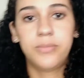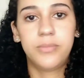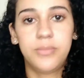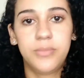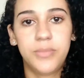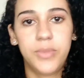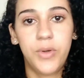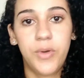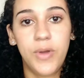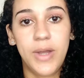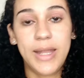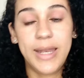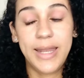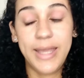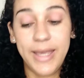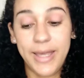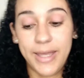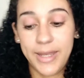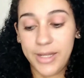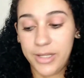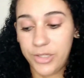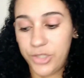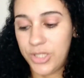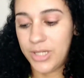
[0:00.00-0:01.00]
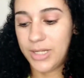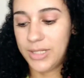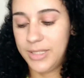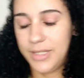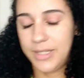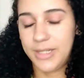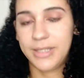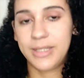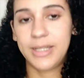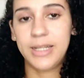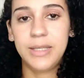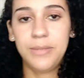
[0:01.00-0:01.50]
Bom, galera, a
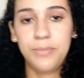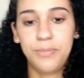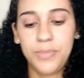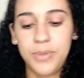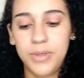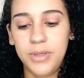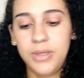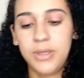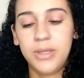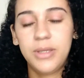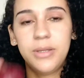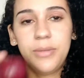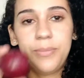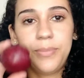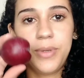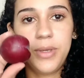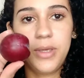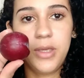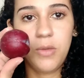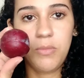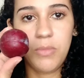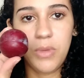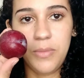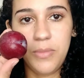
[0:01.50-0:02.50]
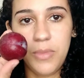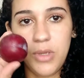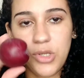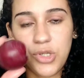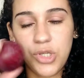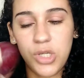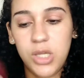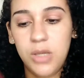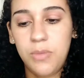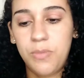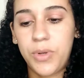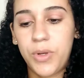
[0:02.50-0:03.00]
geladeira tá limpinha. Peguei uma
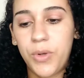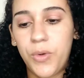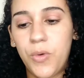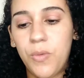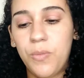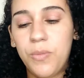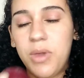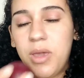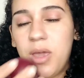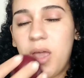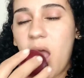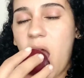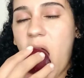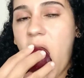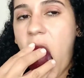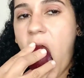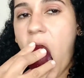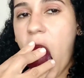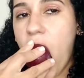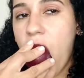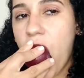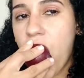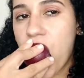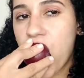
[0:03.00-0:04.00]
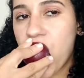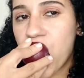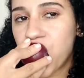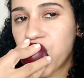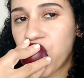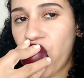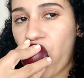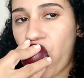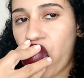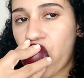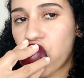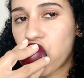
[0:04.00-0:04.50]
mexa aqui pra comer. Hum,
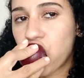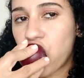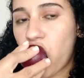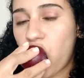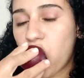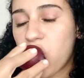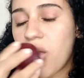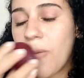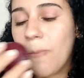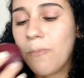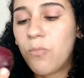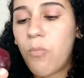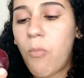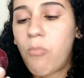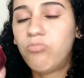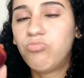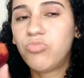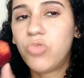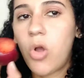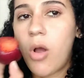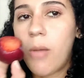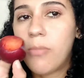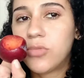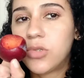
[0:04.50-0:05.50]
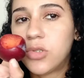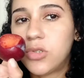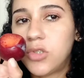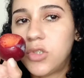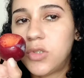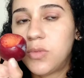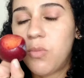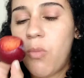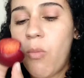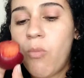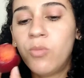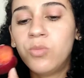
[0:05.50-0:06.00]
vamos
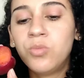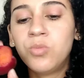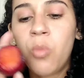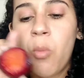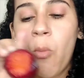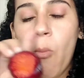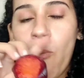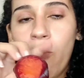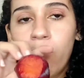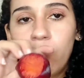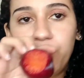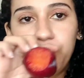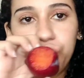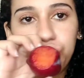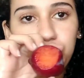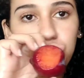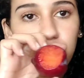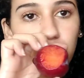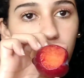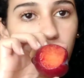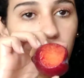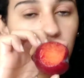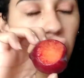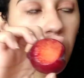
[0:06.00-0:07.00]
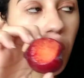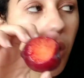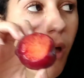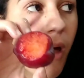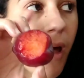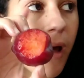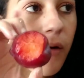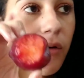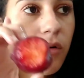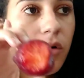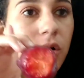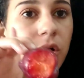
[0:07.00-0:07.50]
ver.
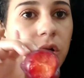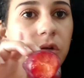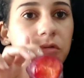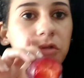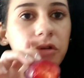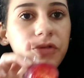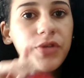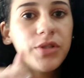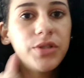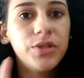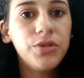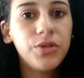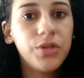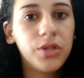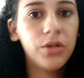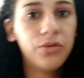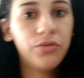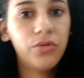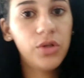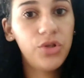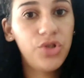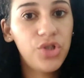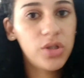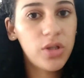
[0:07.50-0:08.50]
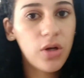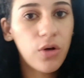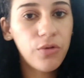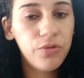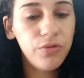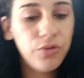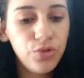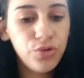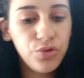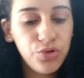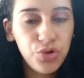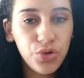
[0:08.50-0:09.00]
Agora eu vou fazer o que? Eu vou editar o
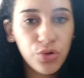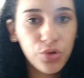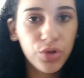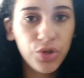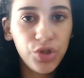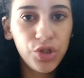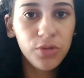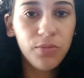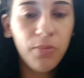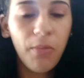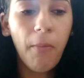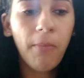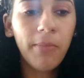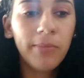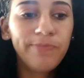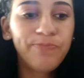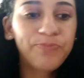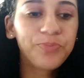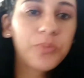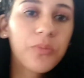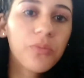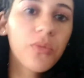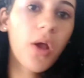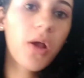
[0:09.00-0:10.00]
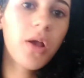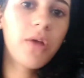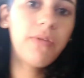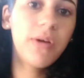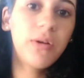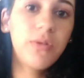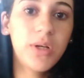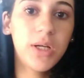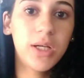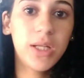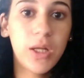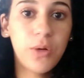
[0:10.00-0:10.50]
vídeo de hoje. Que vai
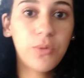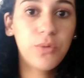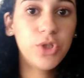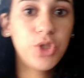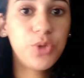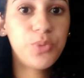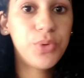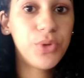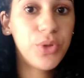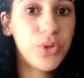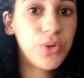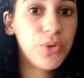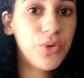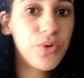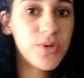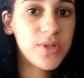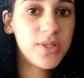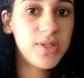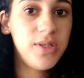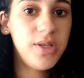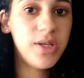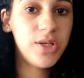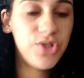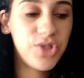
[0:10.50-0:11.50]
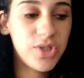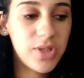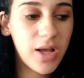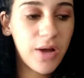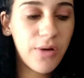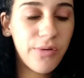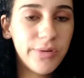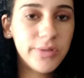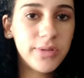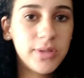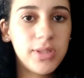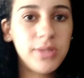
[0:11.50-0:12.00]
no canal hoje, porque eu não consegui editar
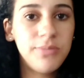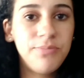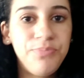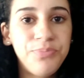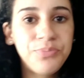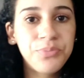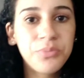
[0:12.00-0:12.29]
ontem.